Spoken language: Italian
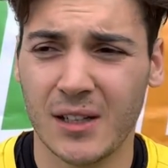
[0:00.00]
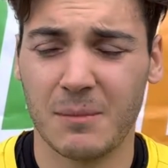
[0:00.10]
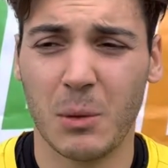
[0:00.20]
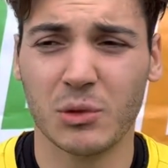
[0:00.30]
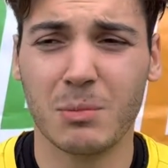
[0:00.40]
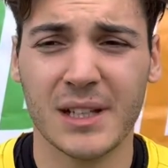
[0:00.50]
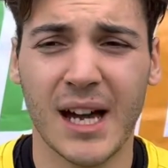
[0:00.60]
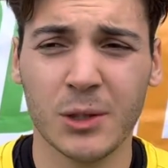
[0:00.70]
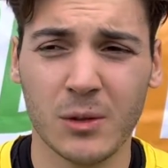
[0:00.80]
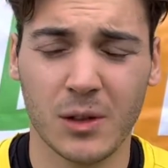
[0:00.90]
abbiamo
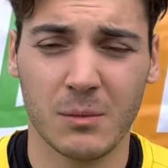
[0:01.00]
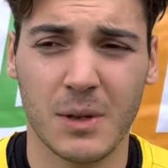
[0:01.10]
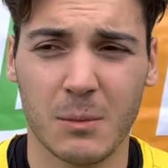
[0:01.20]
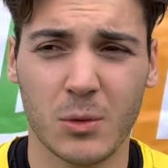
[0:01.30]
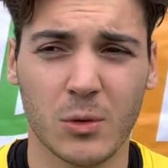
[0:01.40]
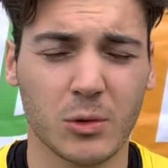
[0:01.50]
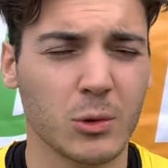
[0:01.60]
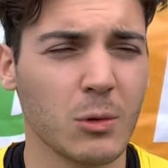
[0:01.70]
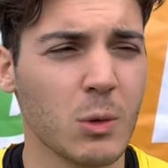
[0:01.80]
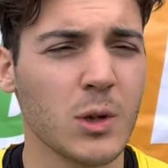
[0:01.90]
sbagliato, abbiamo
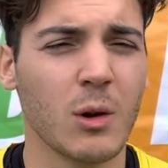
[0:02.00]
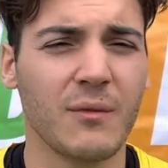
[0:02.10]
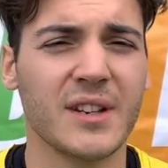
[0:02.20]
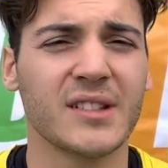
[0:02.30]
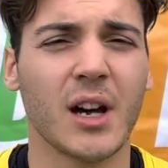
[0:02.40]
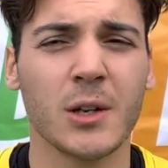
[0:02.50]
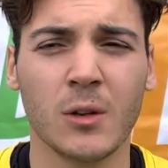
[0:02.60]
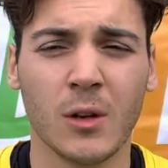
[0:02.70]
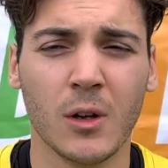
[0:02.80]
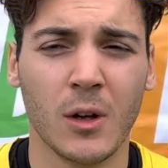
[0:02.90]
sottovalutato l'avversario,